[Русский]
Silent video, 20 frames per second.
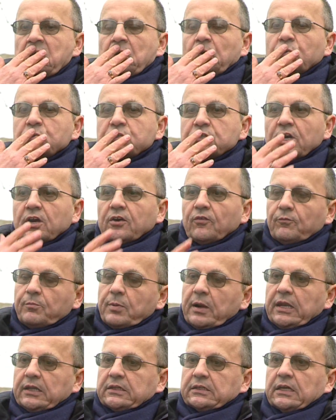у чехов
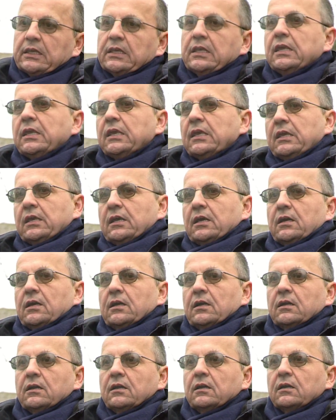были такие
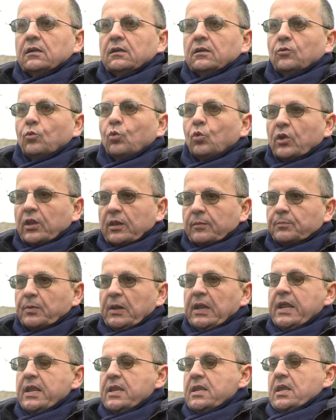э,
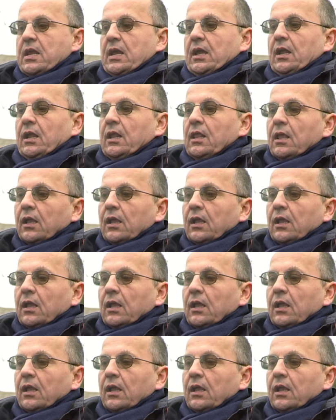укрепления,